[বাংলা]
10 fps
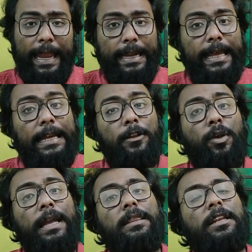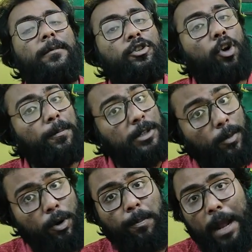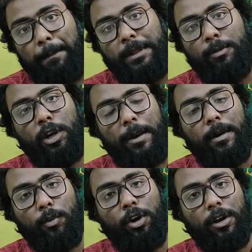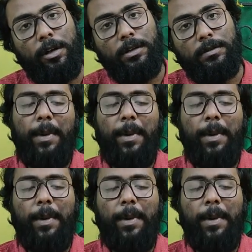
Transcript: এটাই কিন্তু এই সিনেমার সবচেয়ে বড় প্রাপ্তি বলে আমার মনে হয়